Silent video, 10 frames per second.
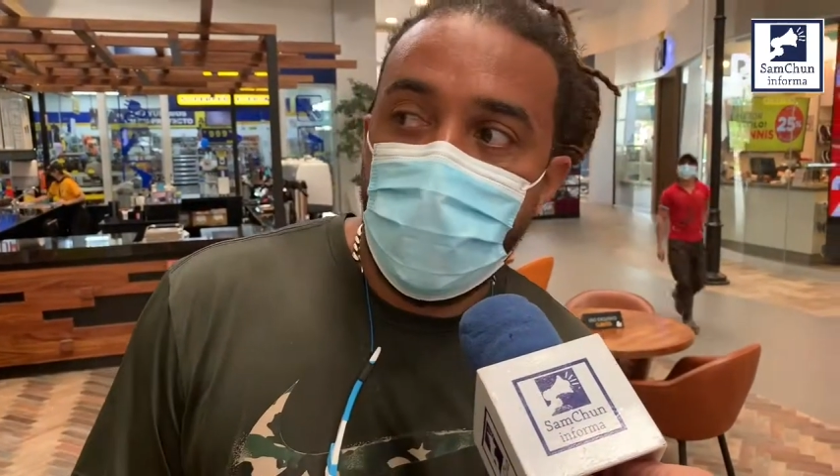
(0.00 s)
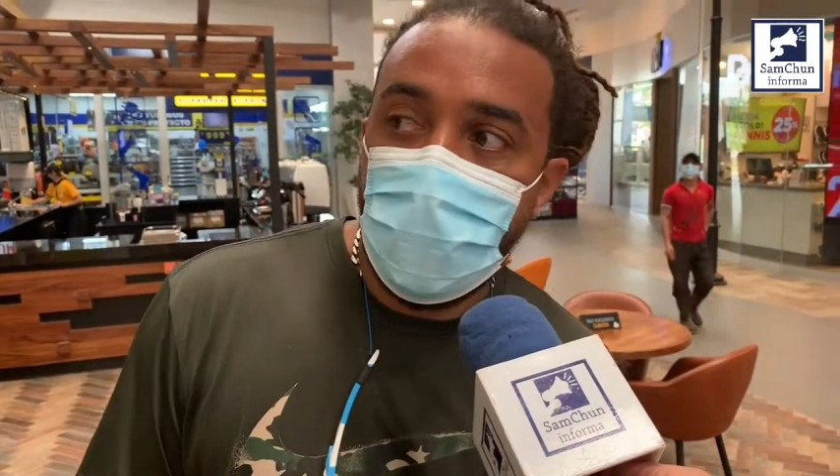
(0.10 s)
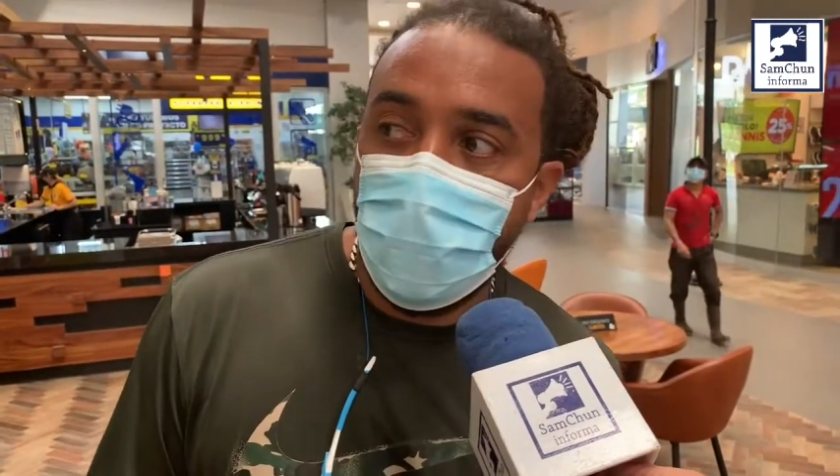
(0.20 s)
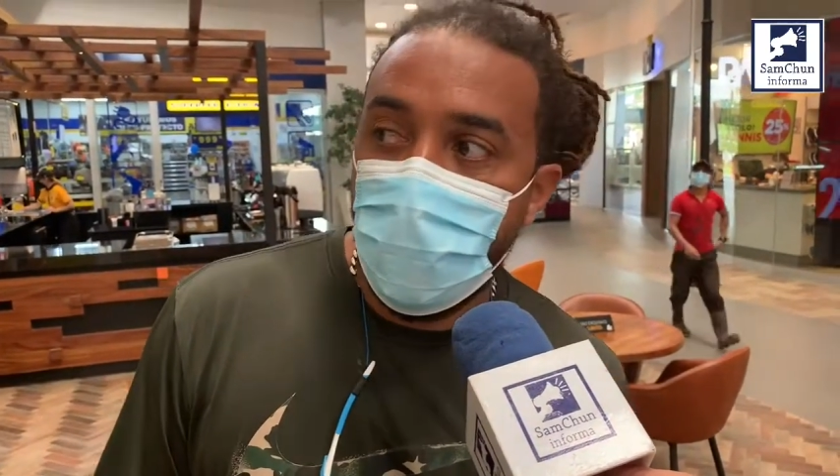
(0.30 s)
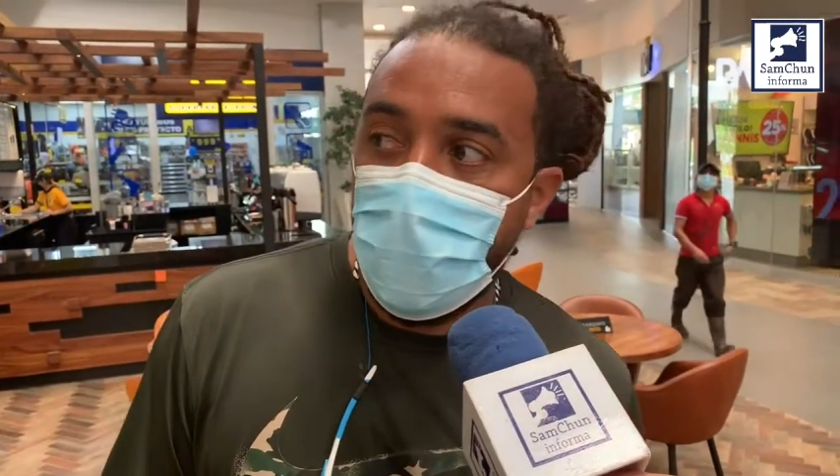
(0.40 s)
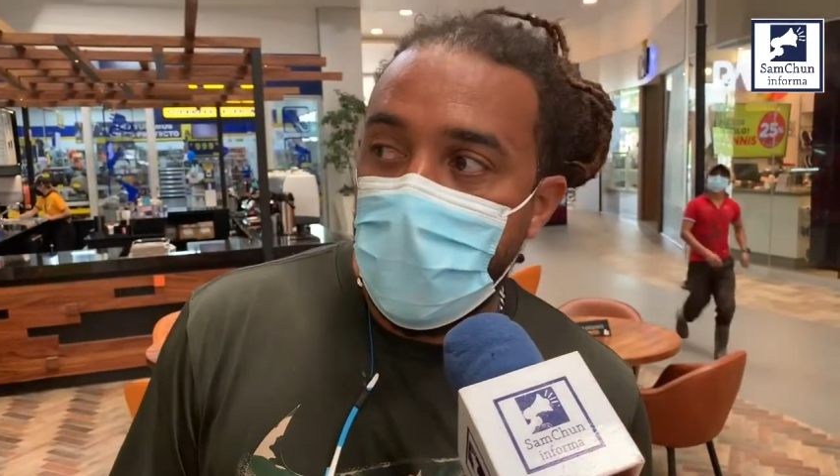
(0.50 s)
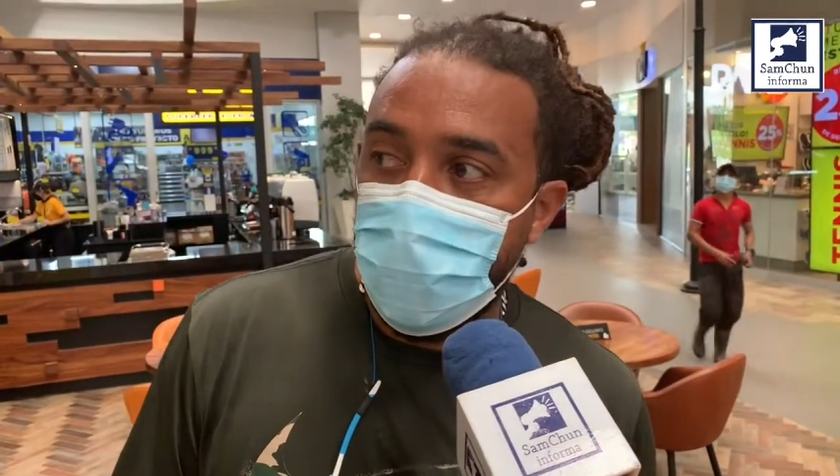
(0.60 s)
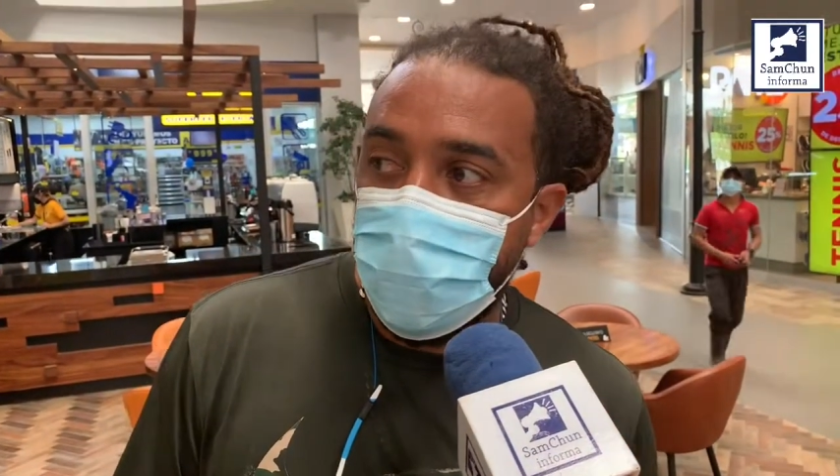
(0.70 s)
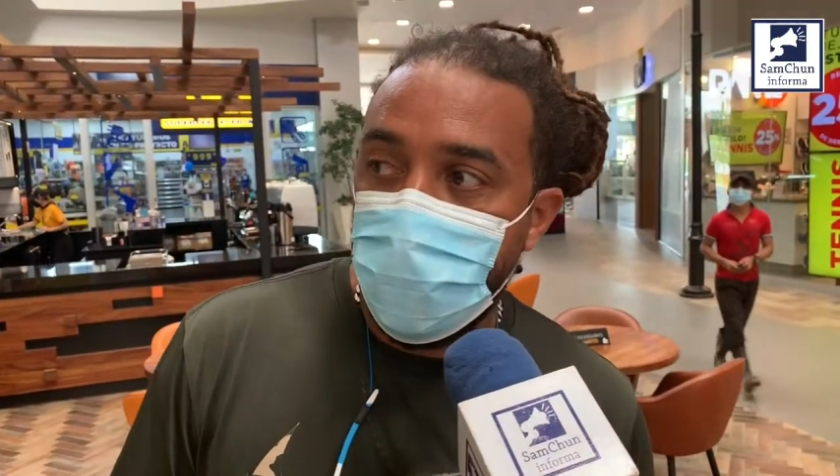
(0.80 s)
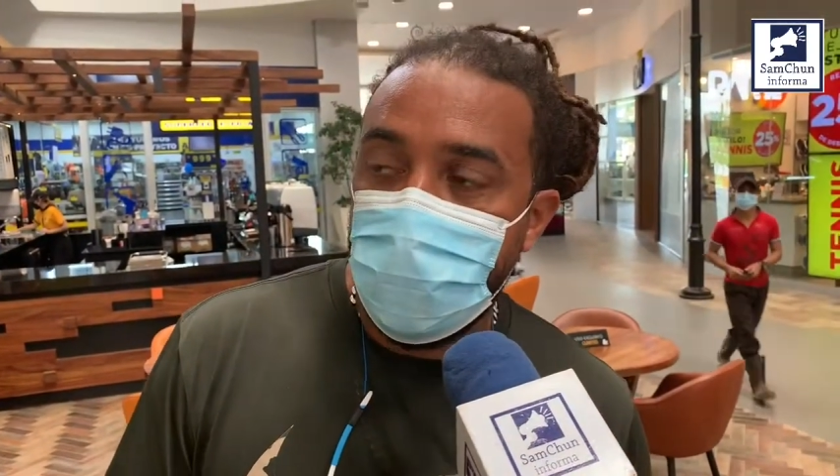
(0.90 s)
no jugar
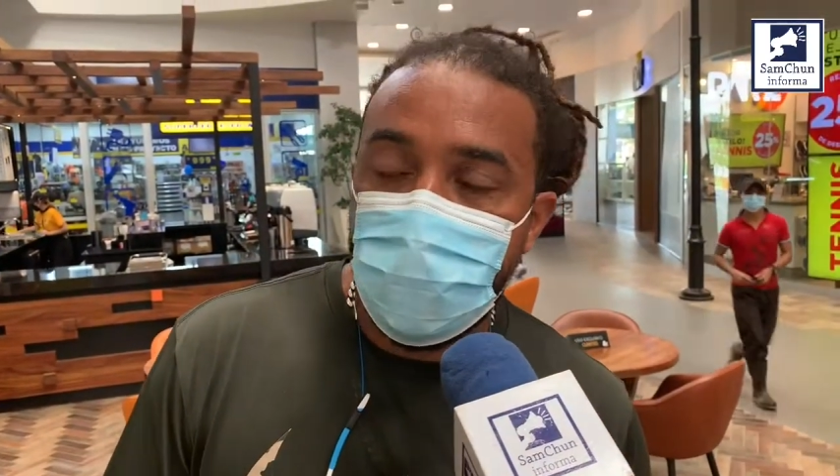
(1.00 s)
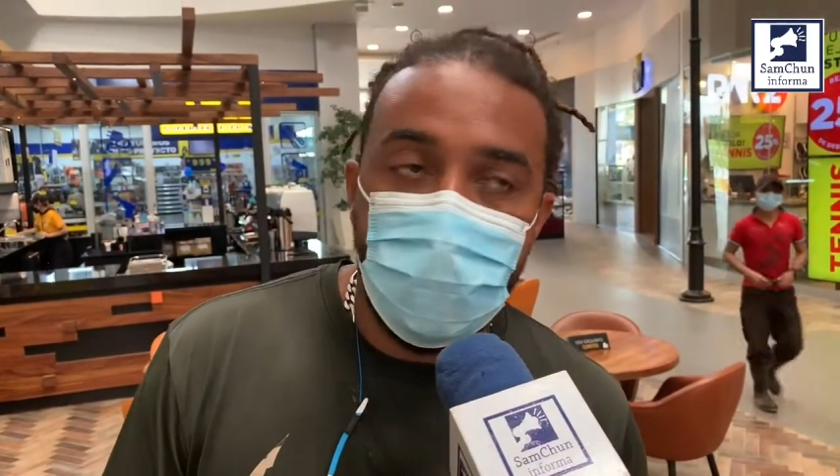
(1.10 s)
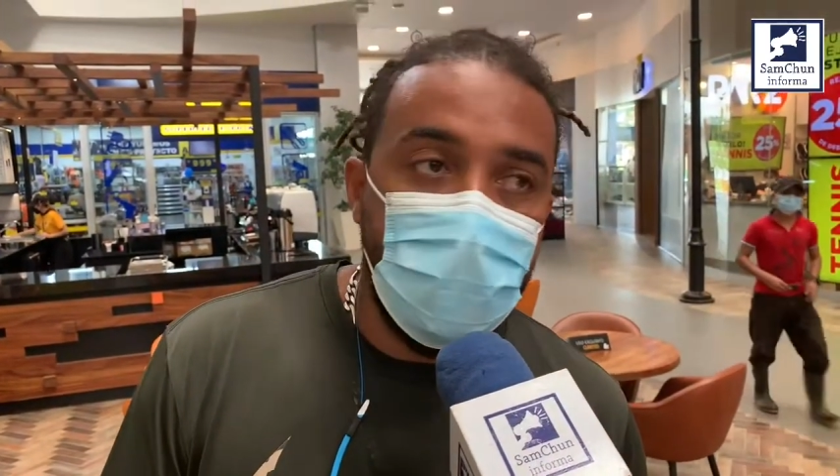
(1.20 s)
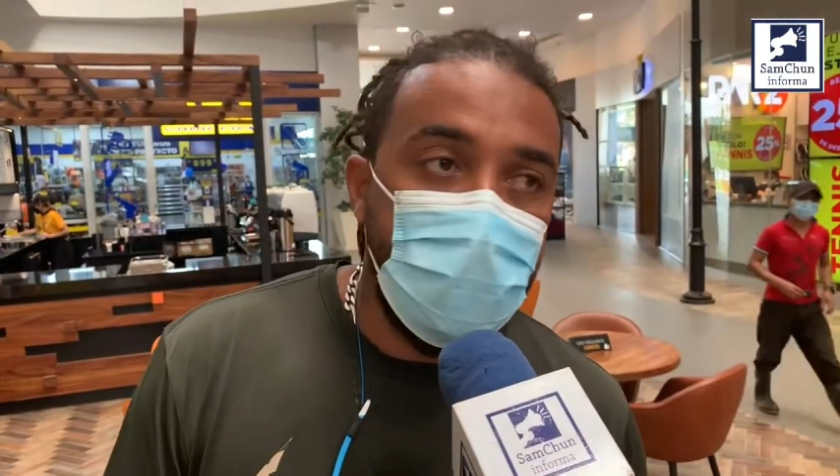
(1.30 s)
profesional.